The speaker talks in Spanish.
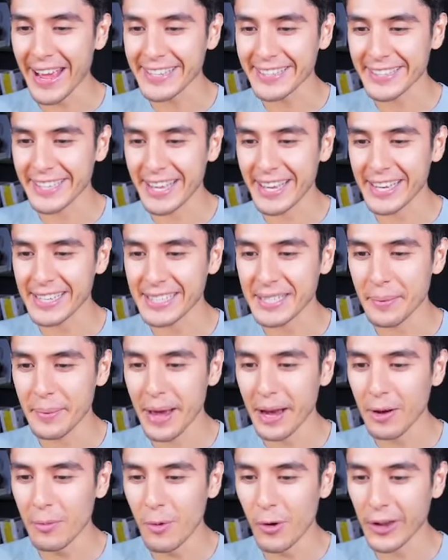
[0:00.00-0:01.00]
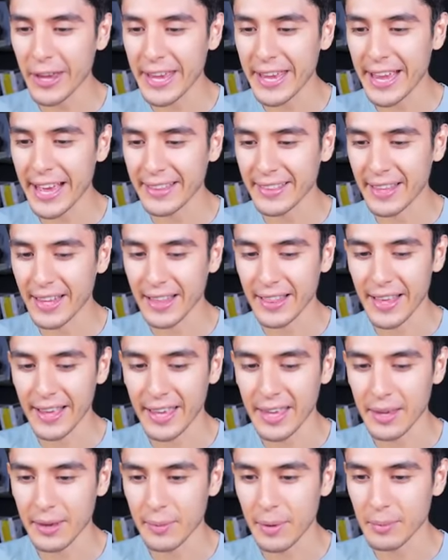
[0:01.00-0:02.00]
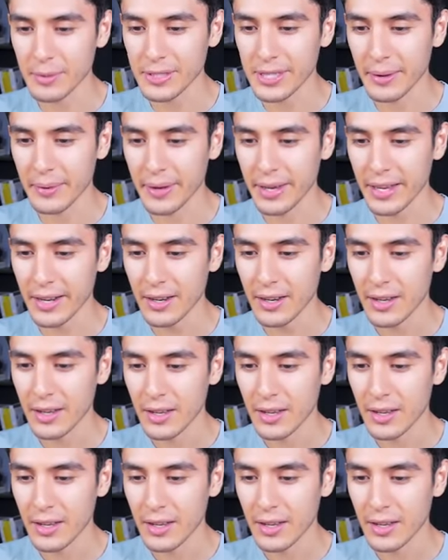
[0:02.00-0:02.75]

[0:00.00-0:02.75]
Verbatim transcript: este que se veía como gigante, el de aquí. Vamos a ver.